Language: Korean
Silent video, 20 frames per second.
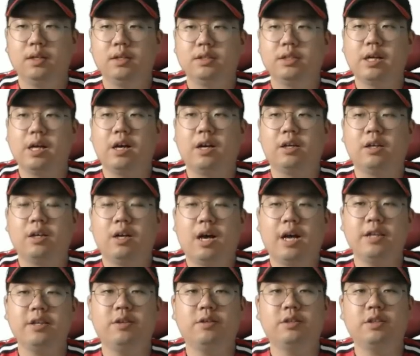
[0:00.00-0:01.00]
자,
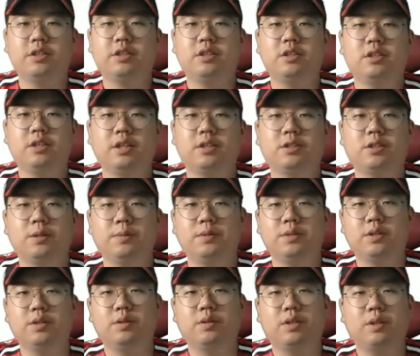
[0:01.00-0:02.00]
한 경기
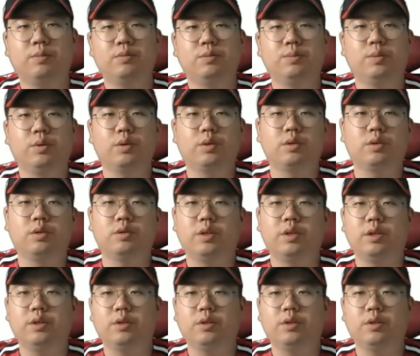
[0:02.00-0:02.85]
7타점을 기록한 문보경 선수의